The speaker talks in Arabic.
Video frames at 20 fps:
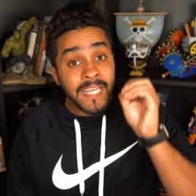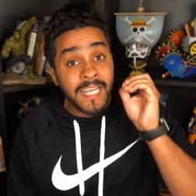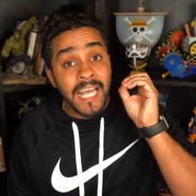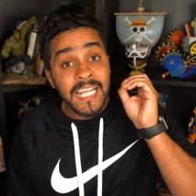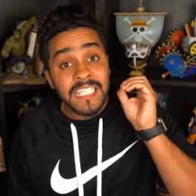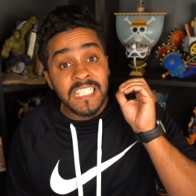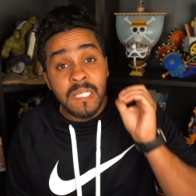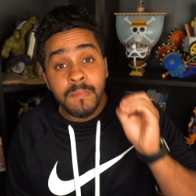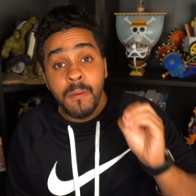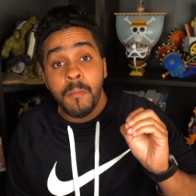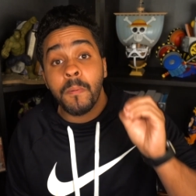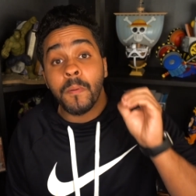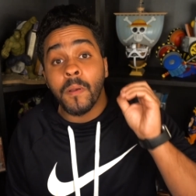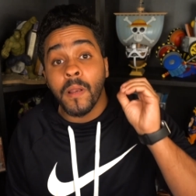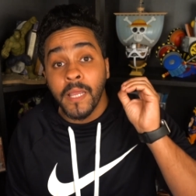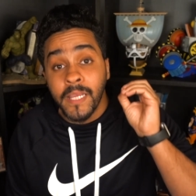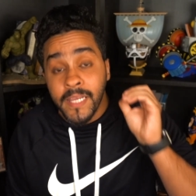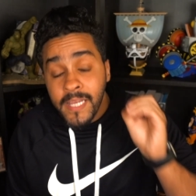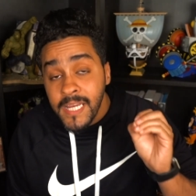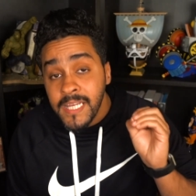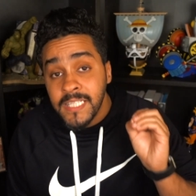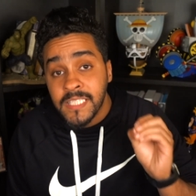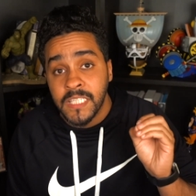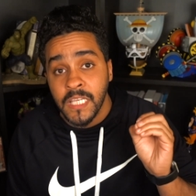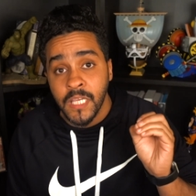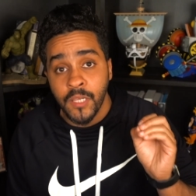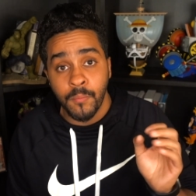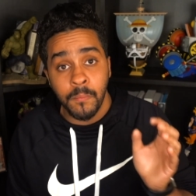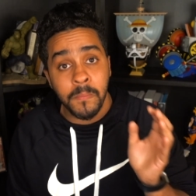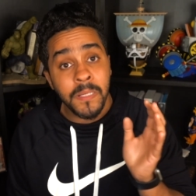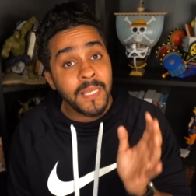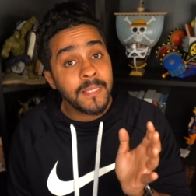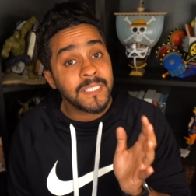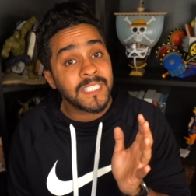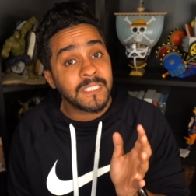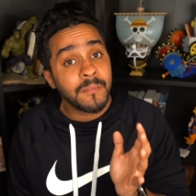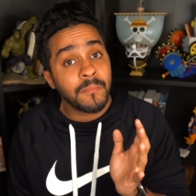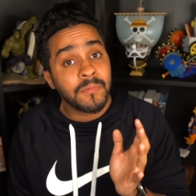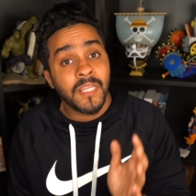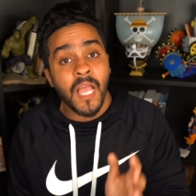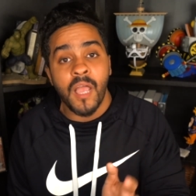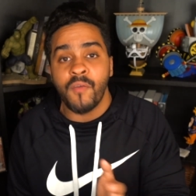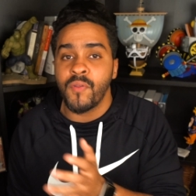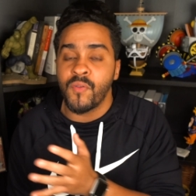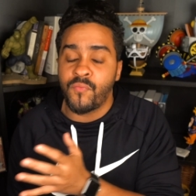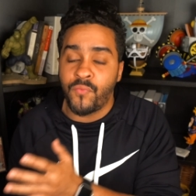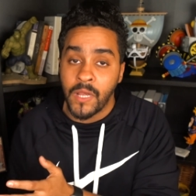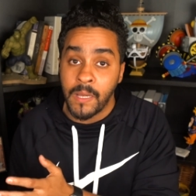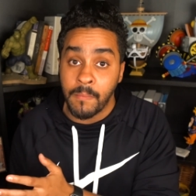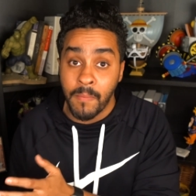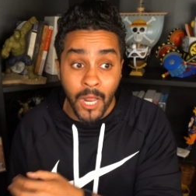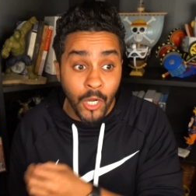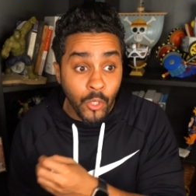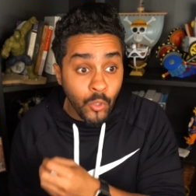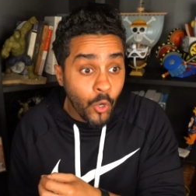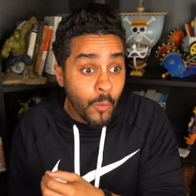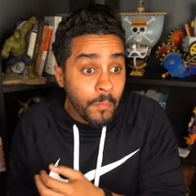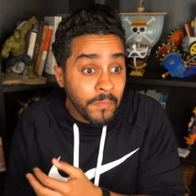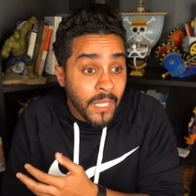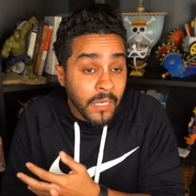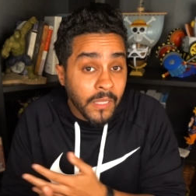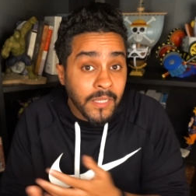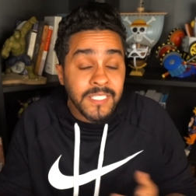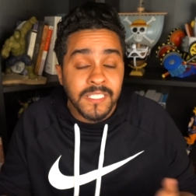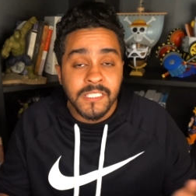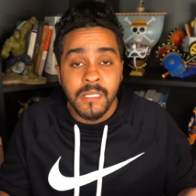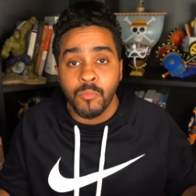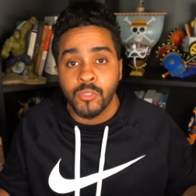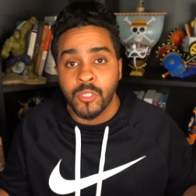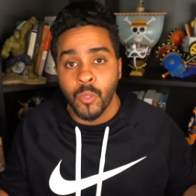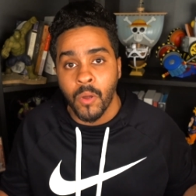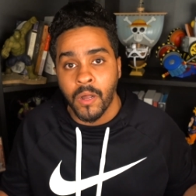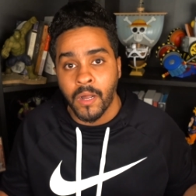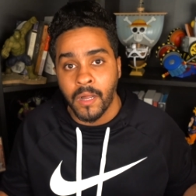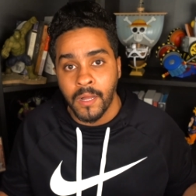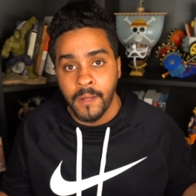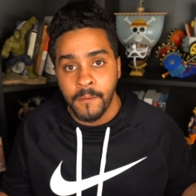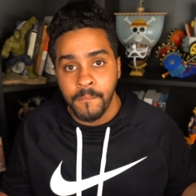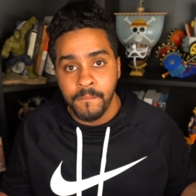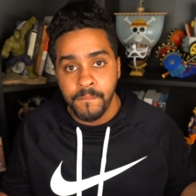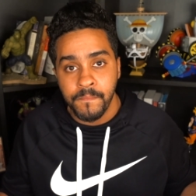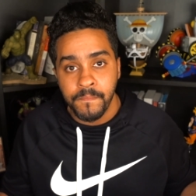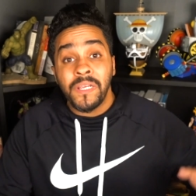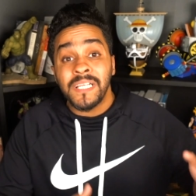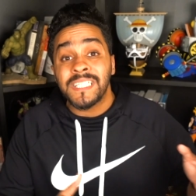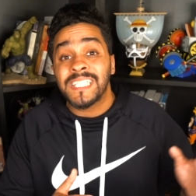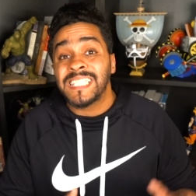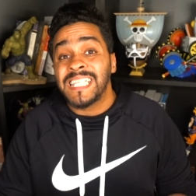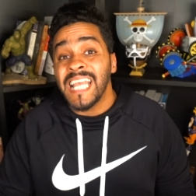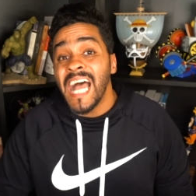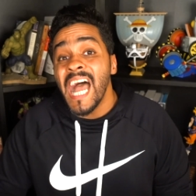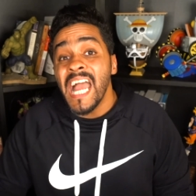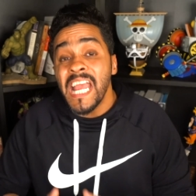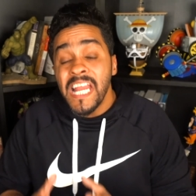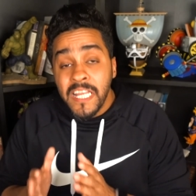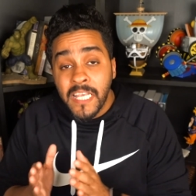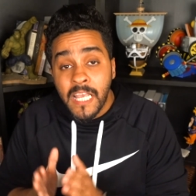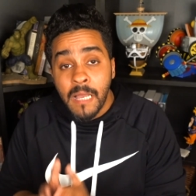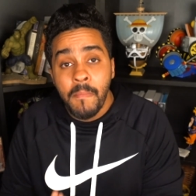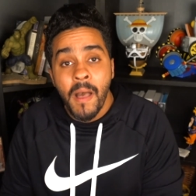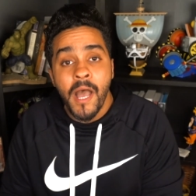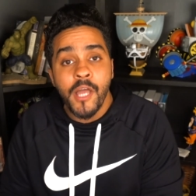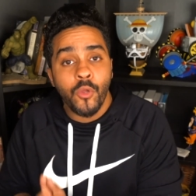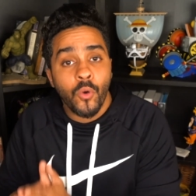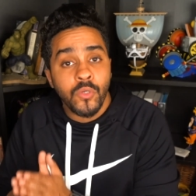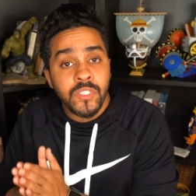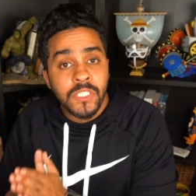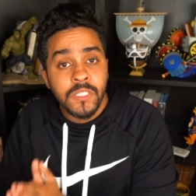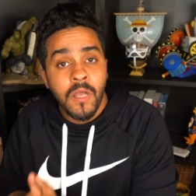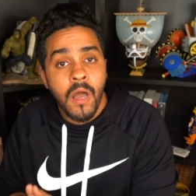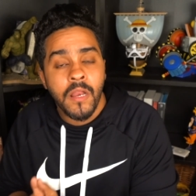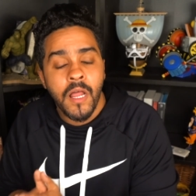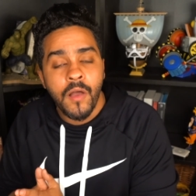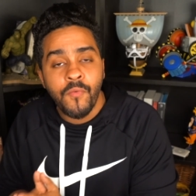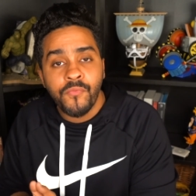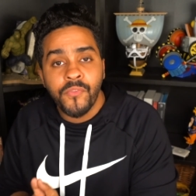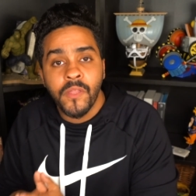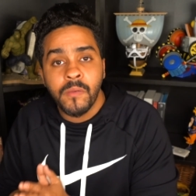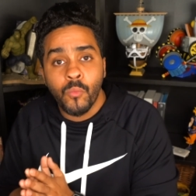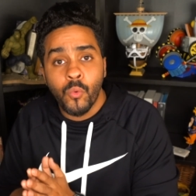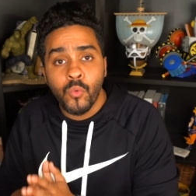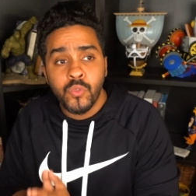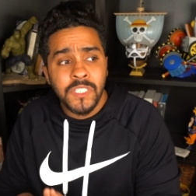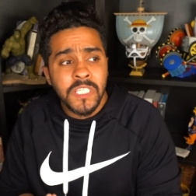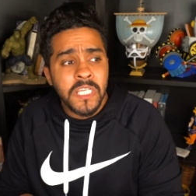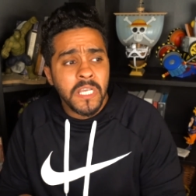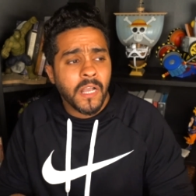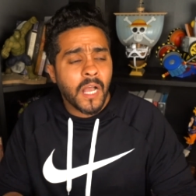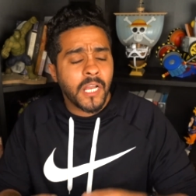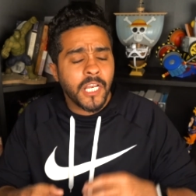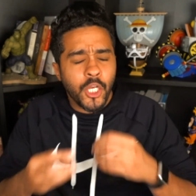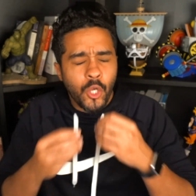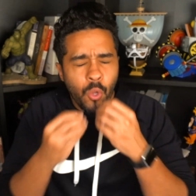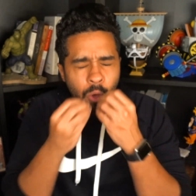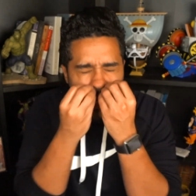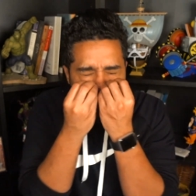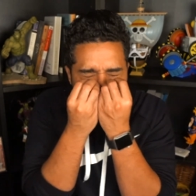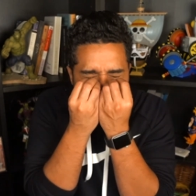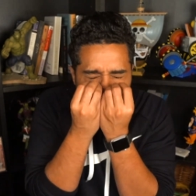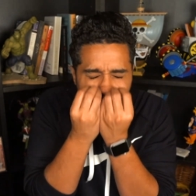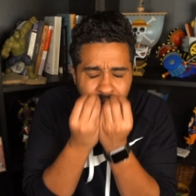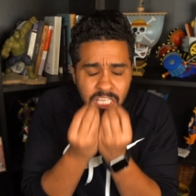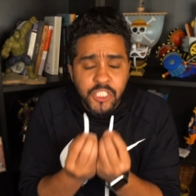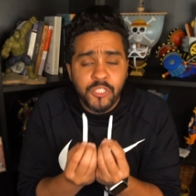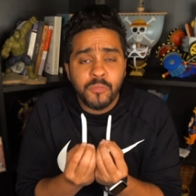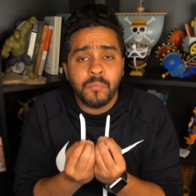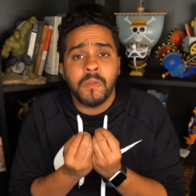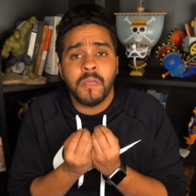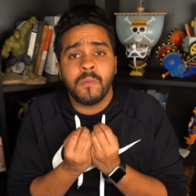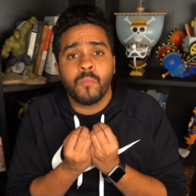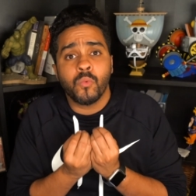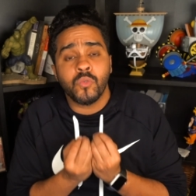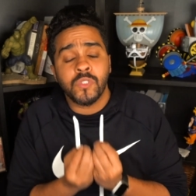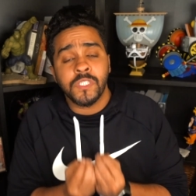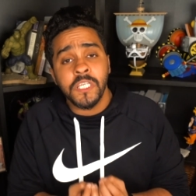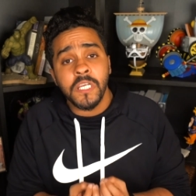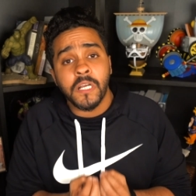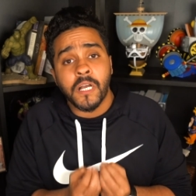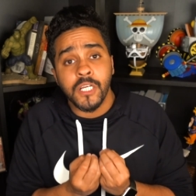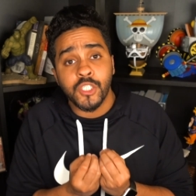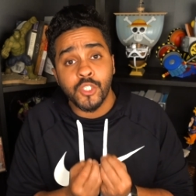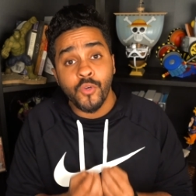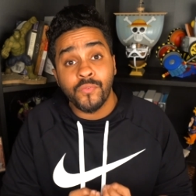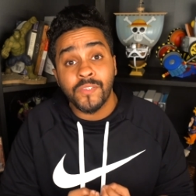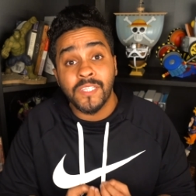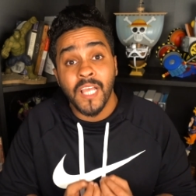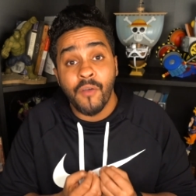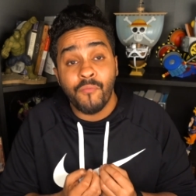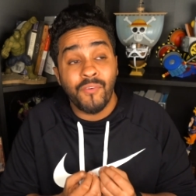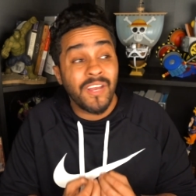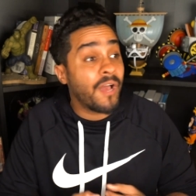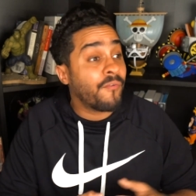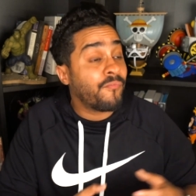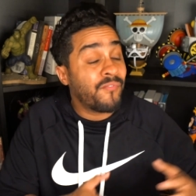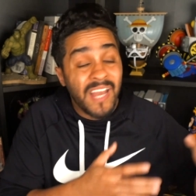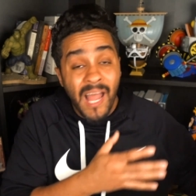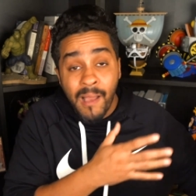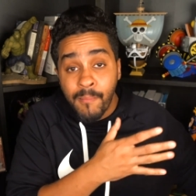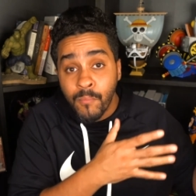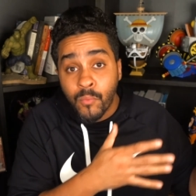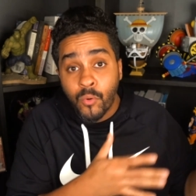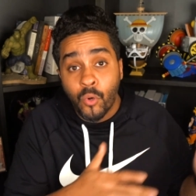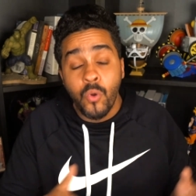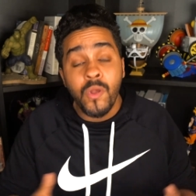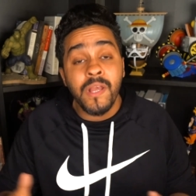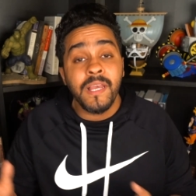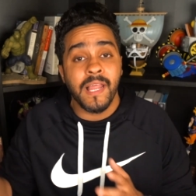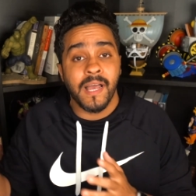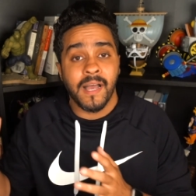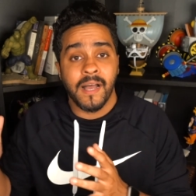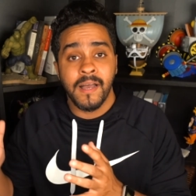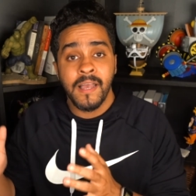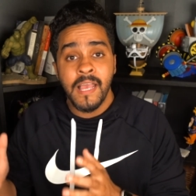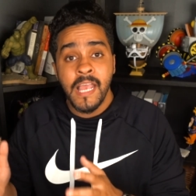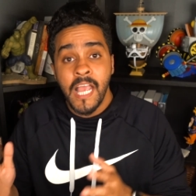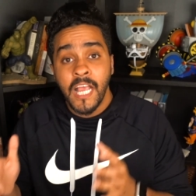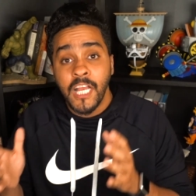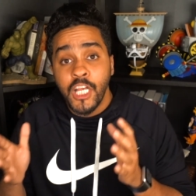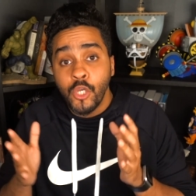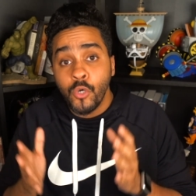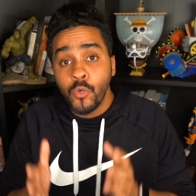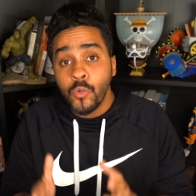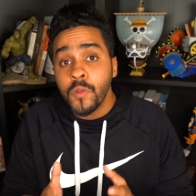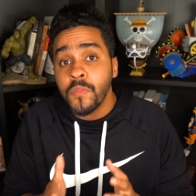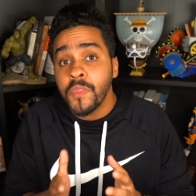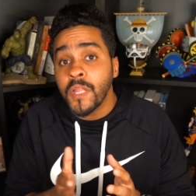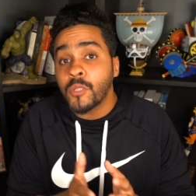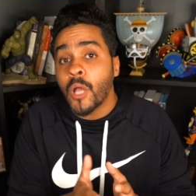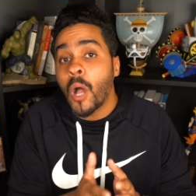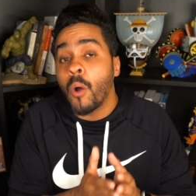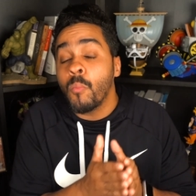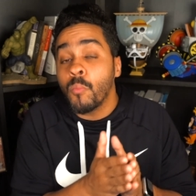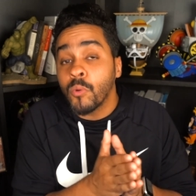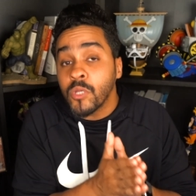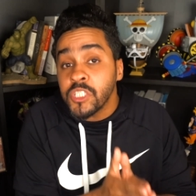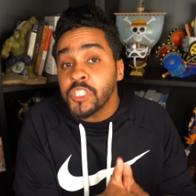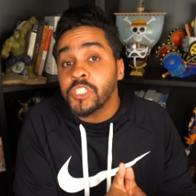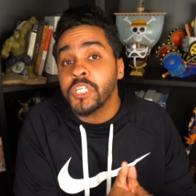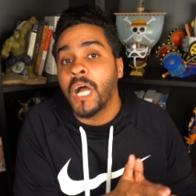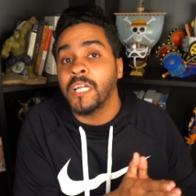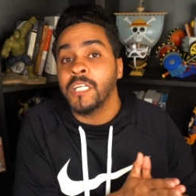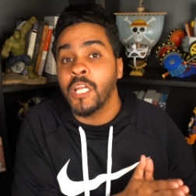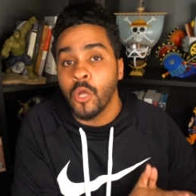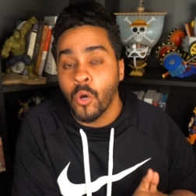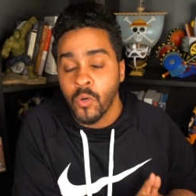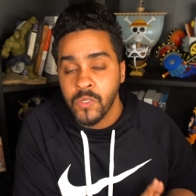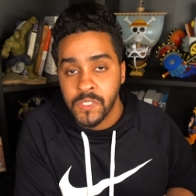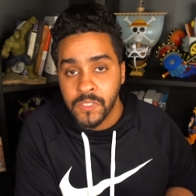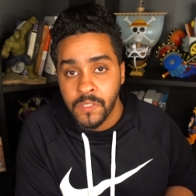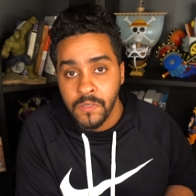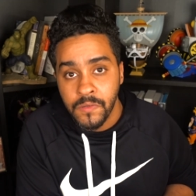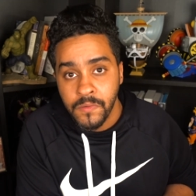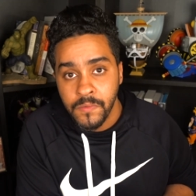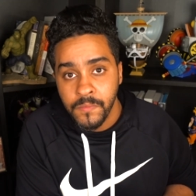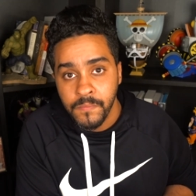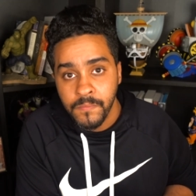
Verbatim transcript: كان سبب رئيسي بالاستمتاع في الفيلم على الرغم من القصه المتوقعه ويستاهل كمان اوسكار افضل موسيقى لانه هذه اجمل موسيقى شفتها في الافلام كلها اللي عرضت او مرشحه للاوسكار